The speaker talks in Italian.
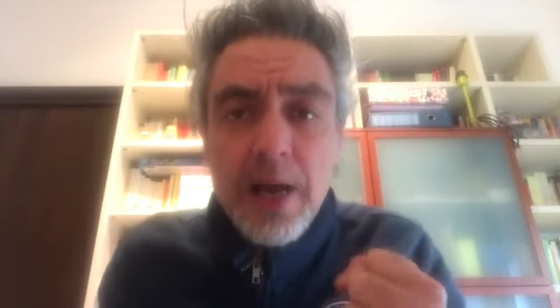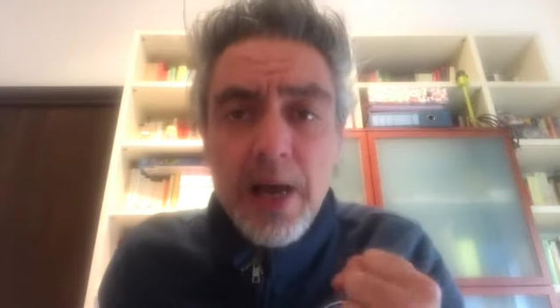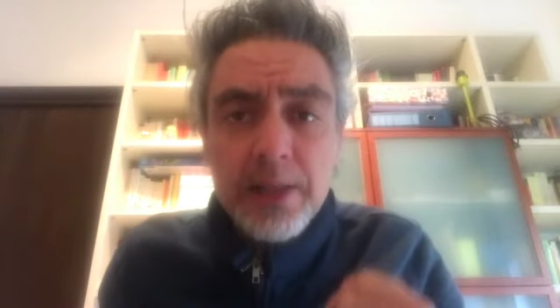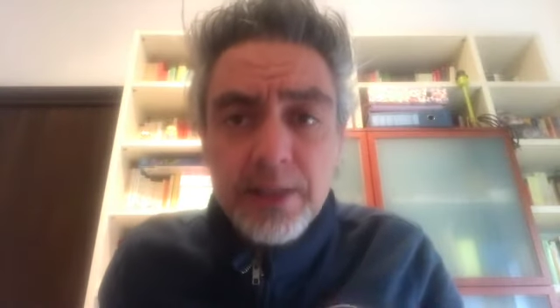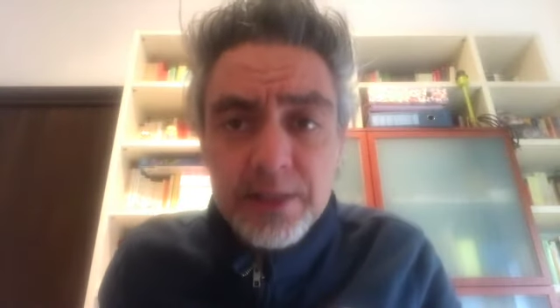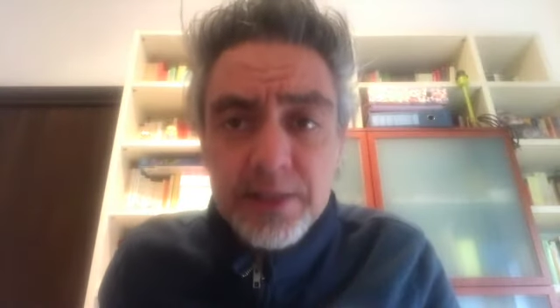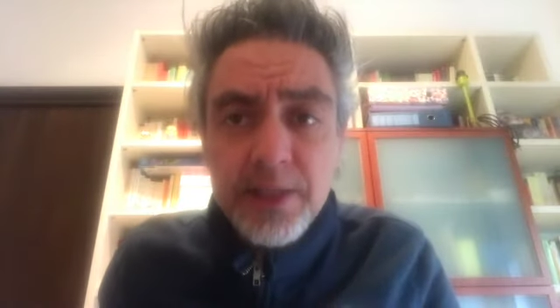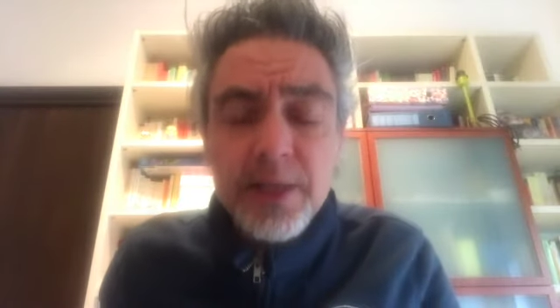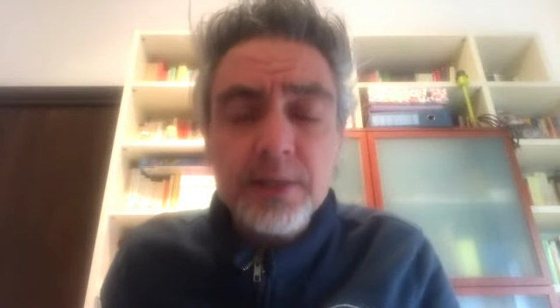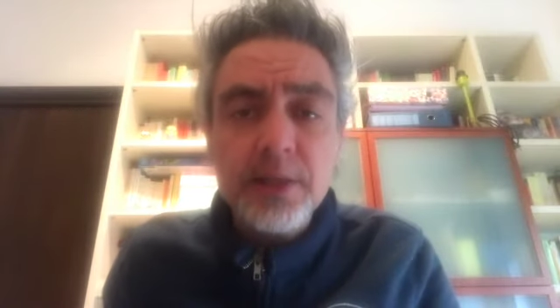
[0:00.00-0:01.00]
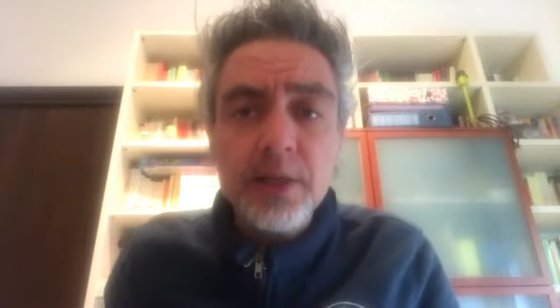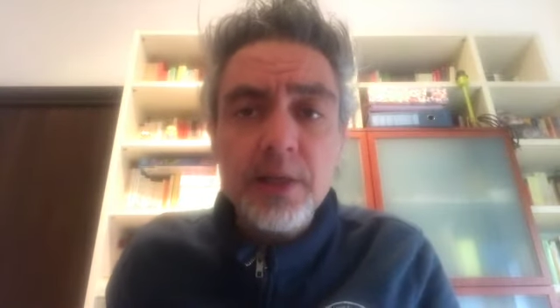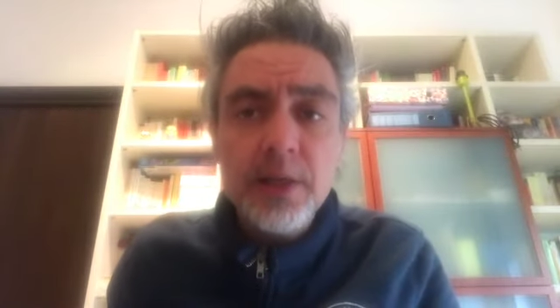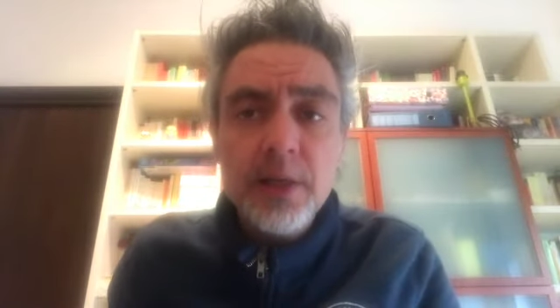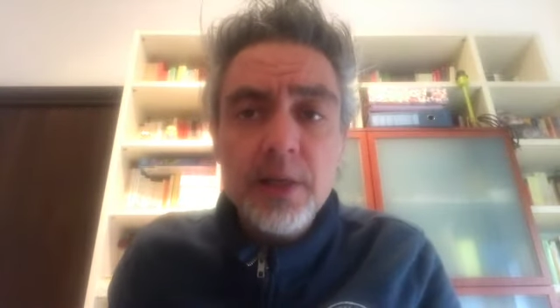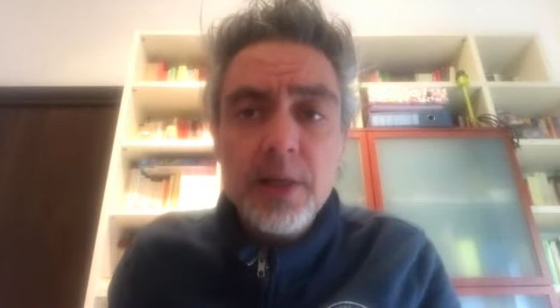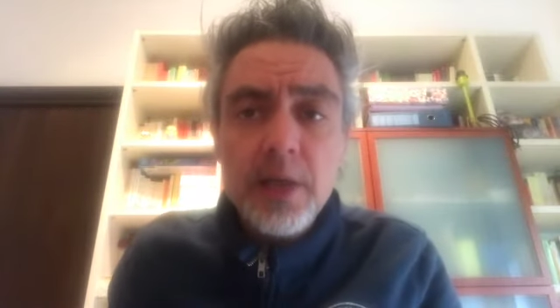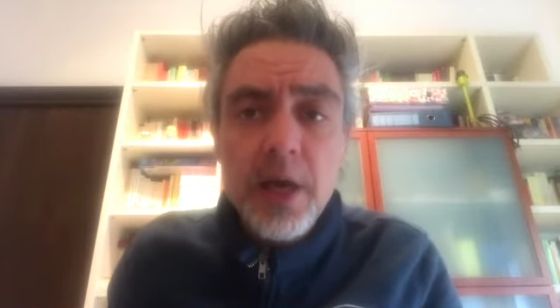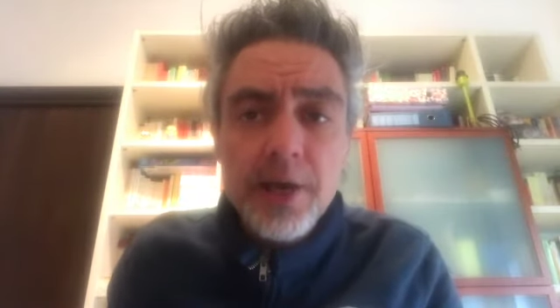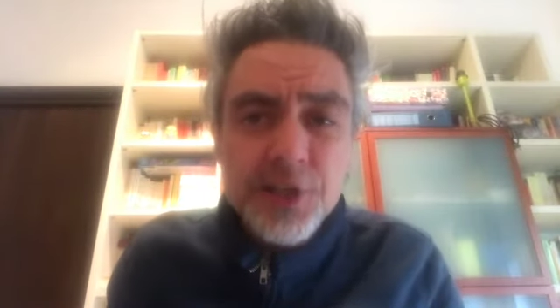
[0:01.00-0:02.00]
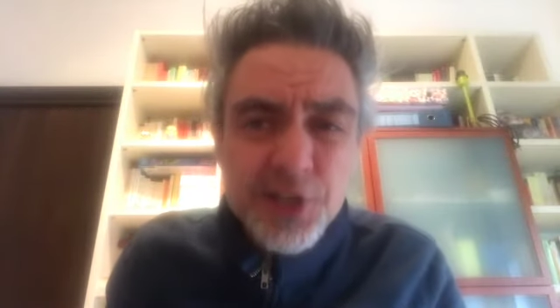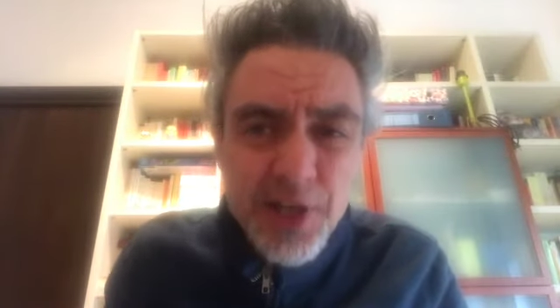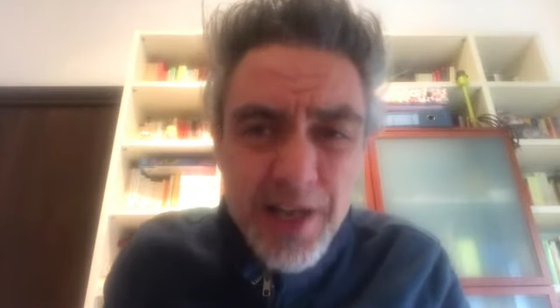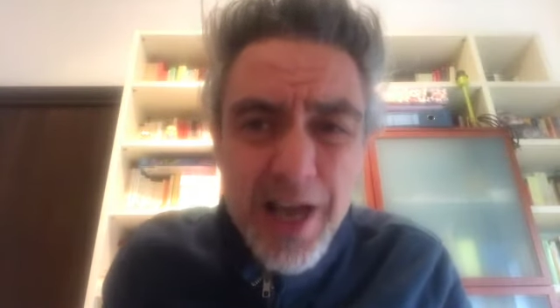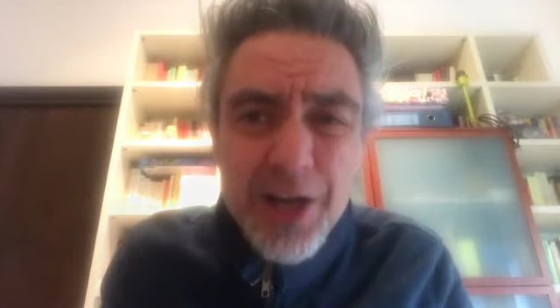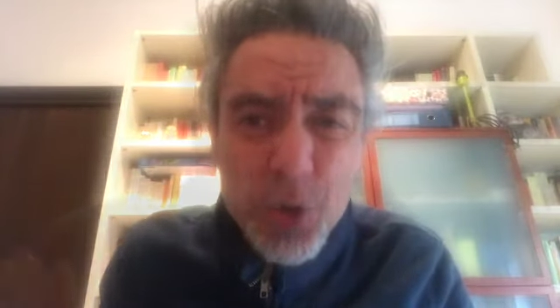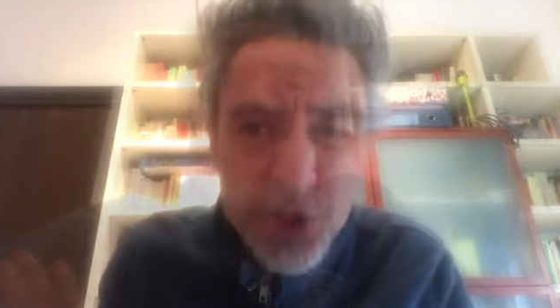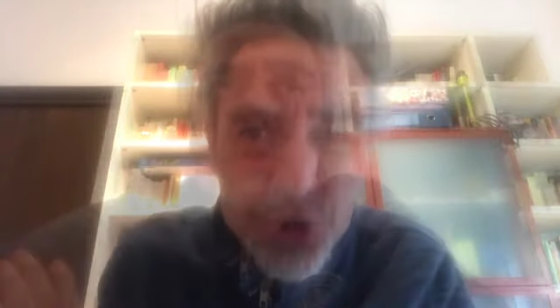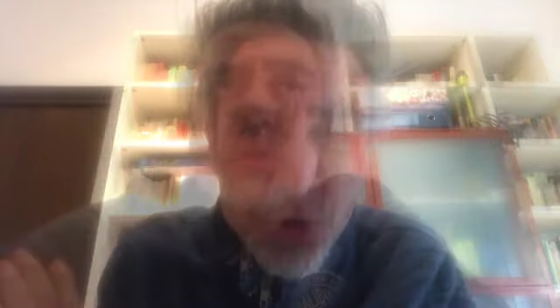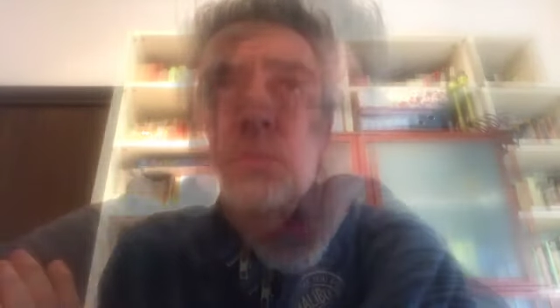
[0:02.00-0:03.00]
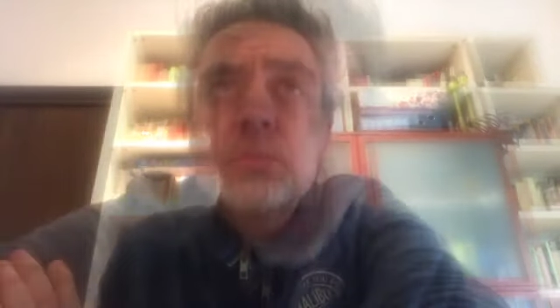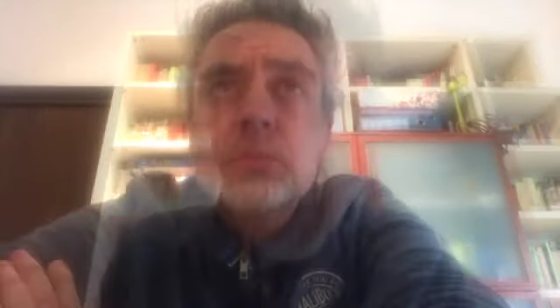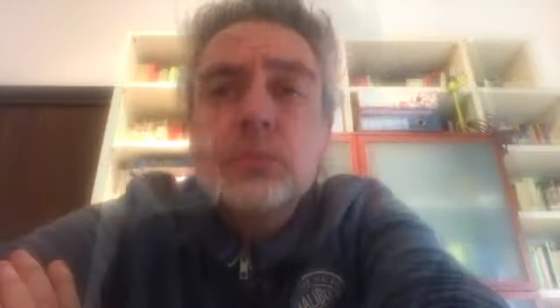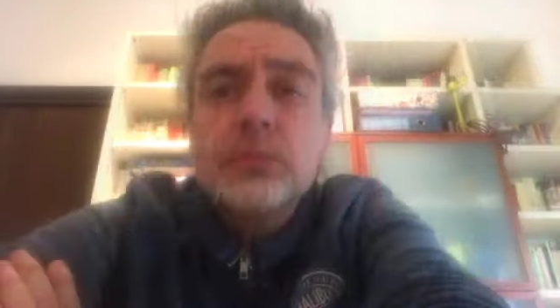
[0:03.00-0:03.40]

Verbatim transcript: ad attendere e a ricercare ogni giorno.